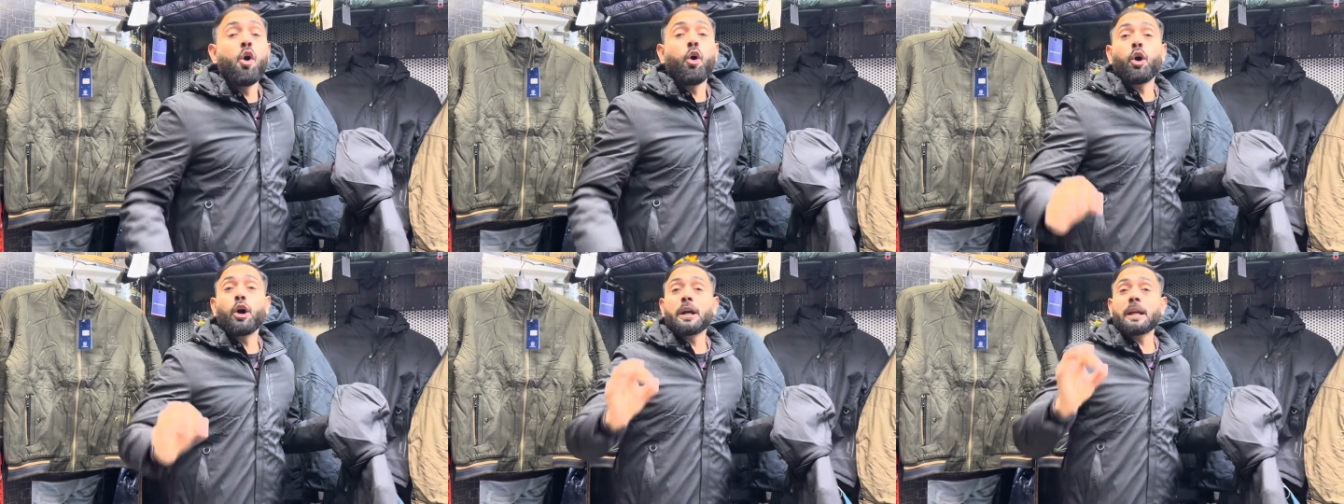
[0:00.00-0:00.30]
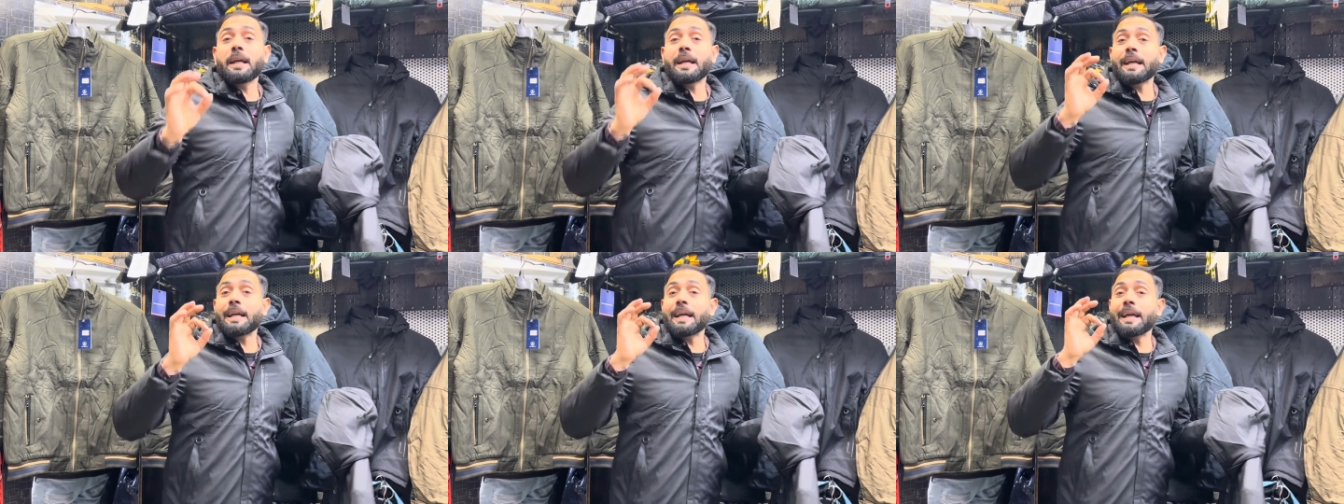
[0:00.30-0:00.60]
और
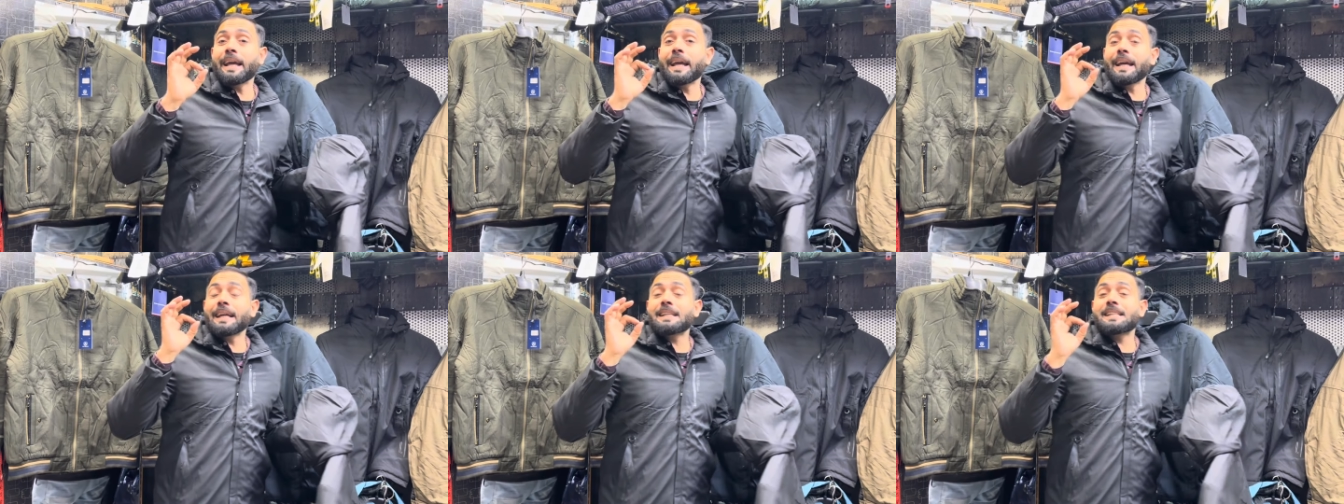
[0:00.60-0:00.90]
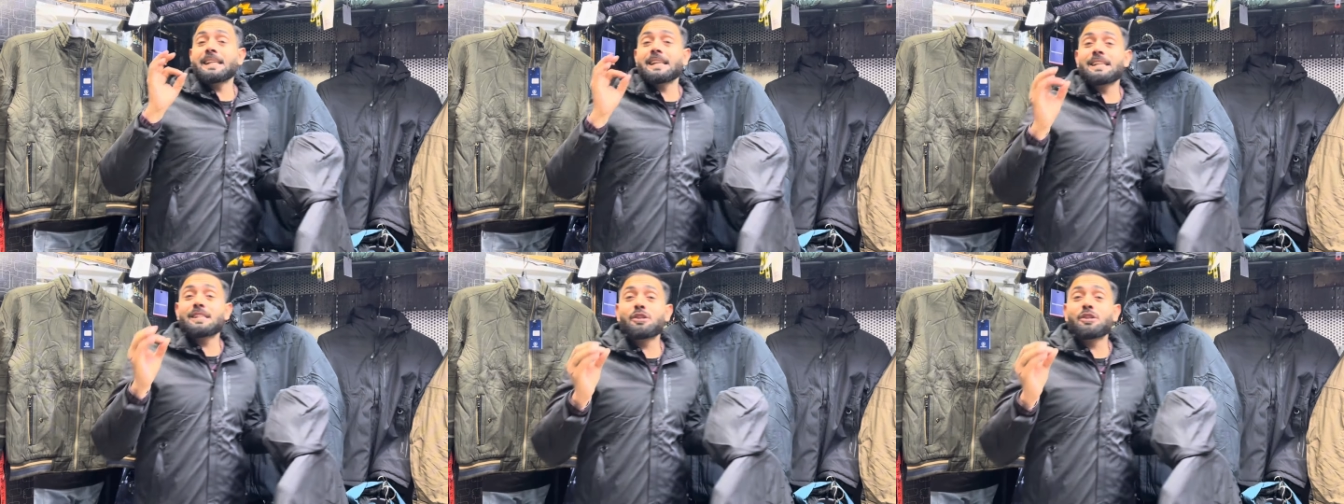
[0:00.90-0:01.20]
एक
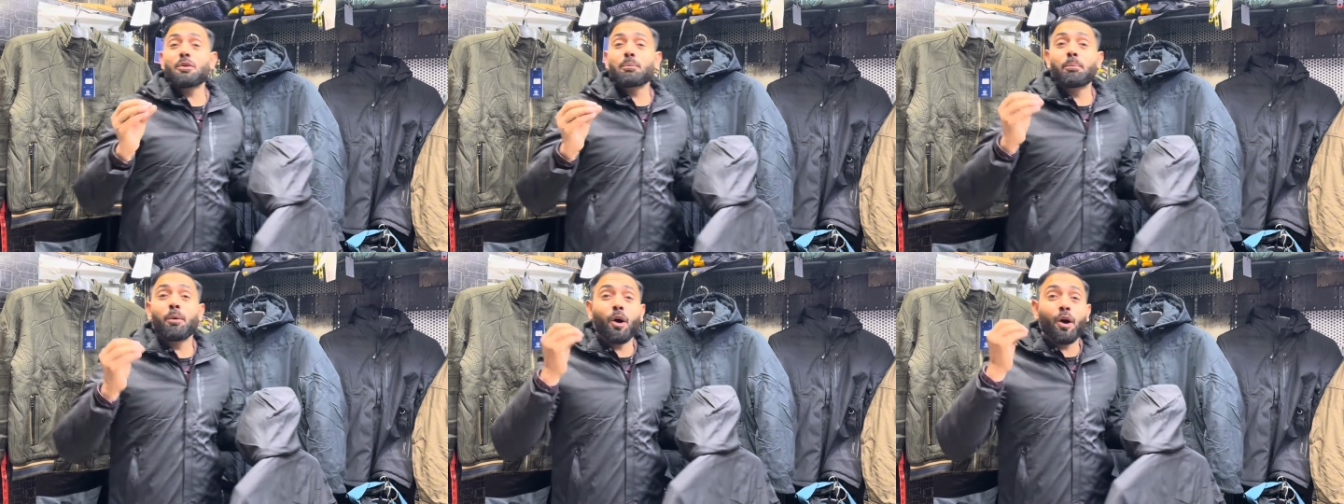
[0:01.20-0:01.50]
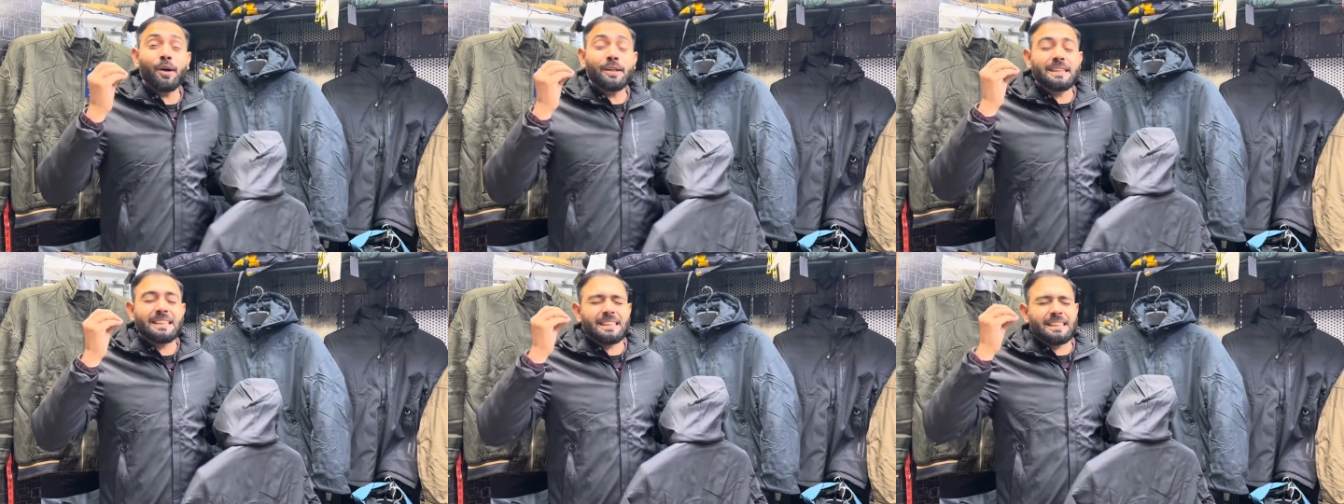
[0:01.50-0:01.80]
चीज़ जो
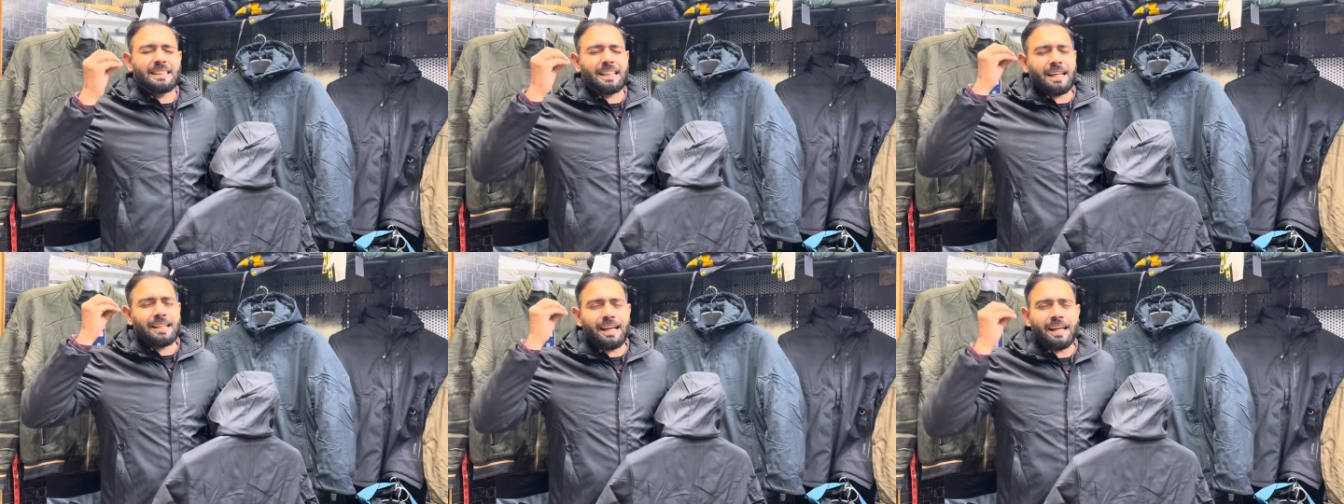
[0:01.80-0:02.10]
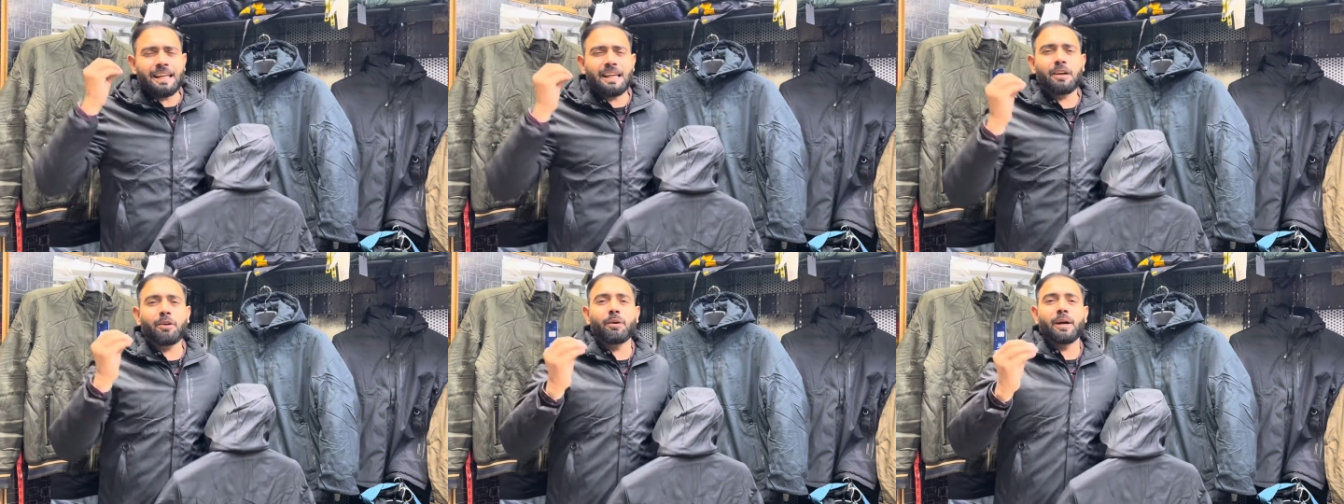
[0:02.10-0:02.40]
बहुत ज़्यादा
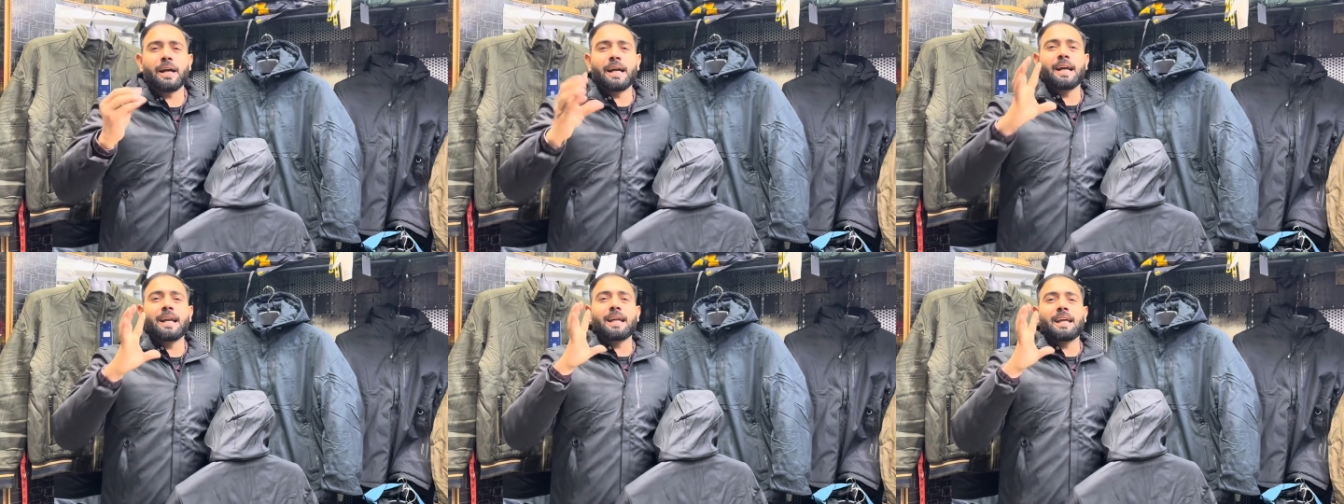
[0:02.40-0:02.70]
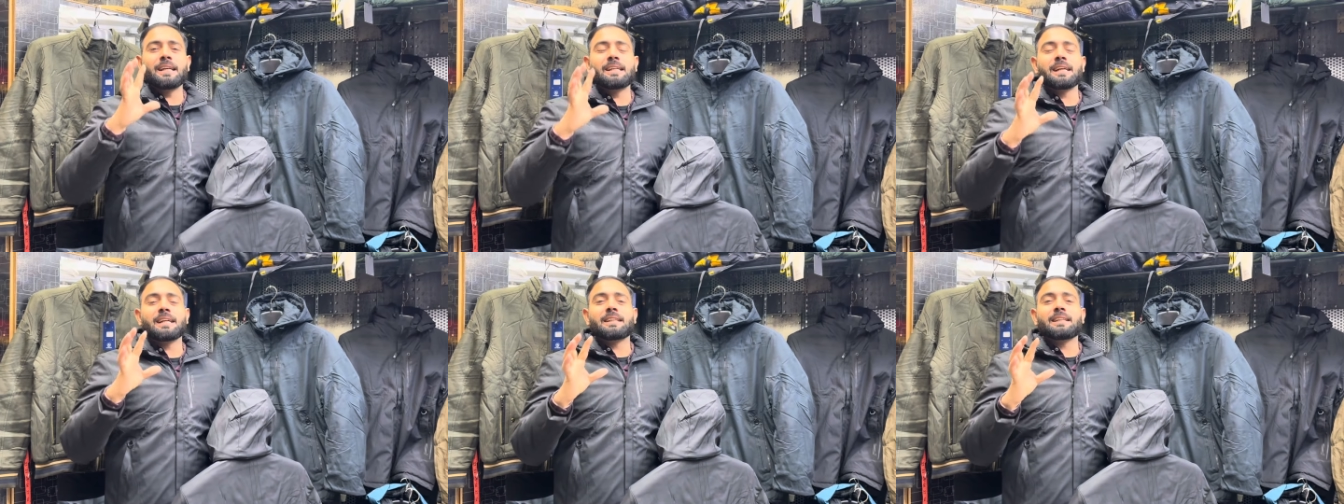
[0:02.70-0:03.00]
ही रिक्वायर्ड की
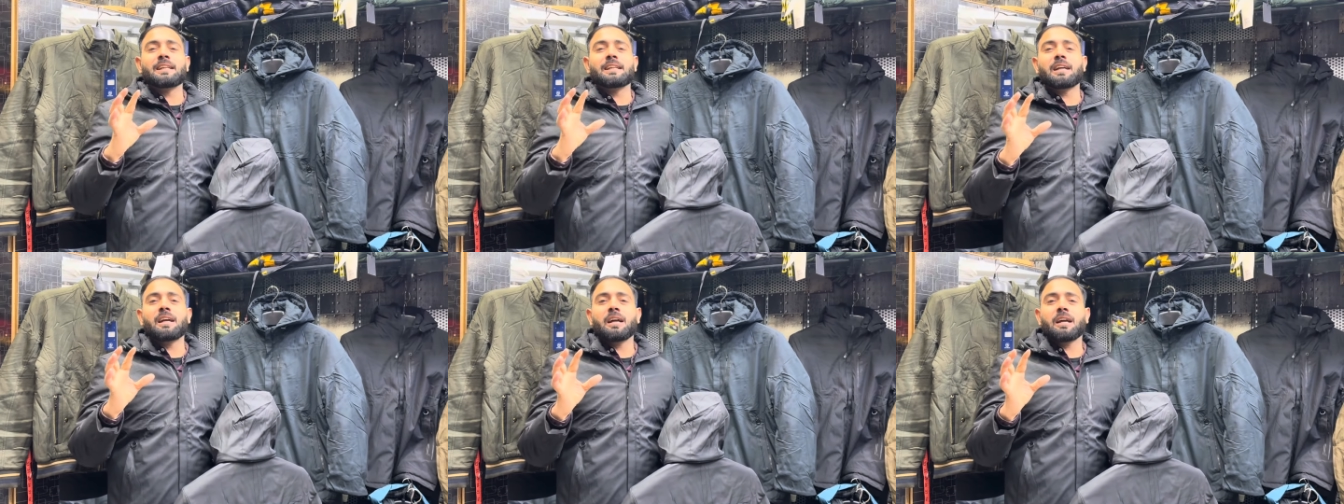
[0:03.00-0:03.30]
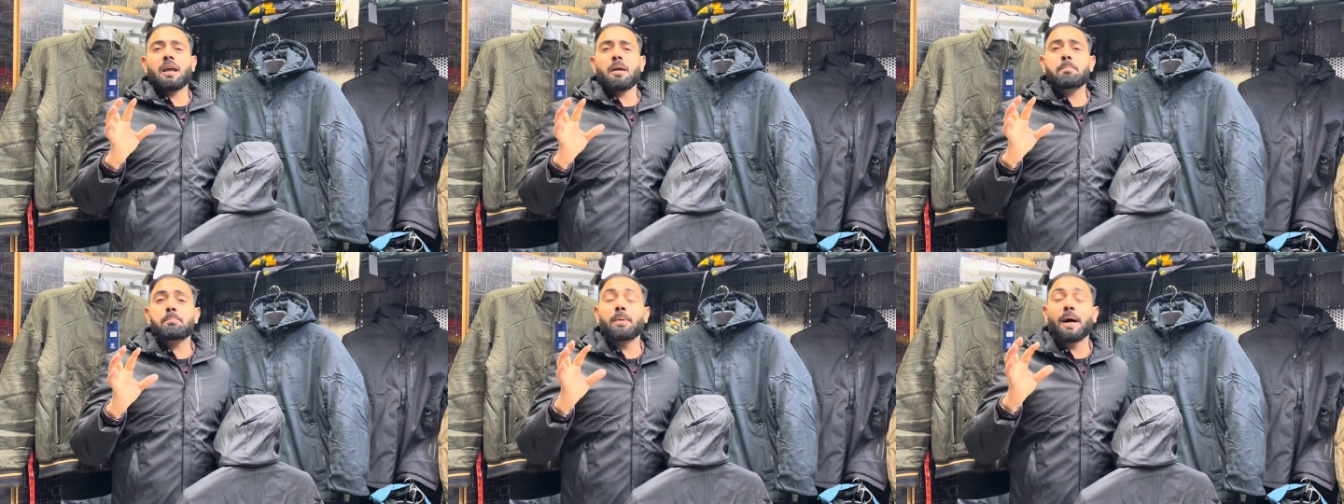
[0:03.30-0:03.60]
जाती है
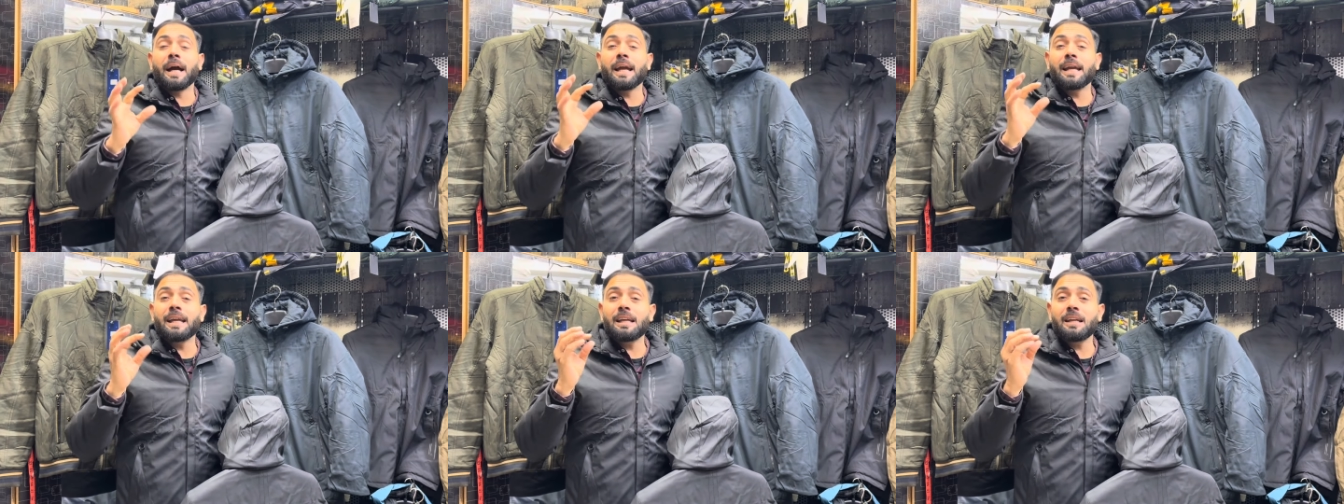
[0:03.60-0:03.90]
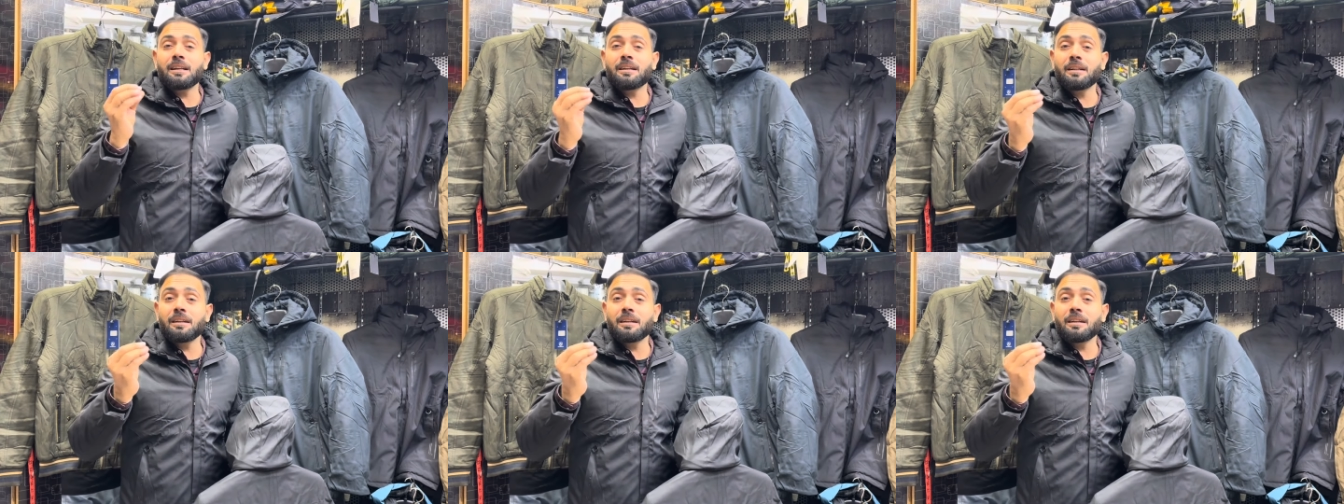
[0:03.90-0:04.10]
कि भाई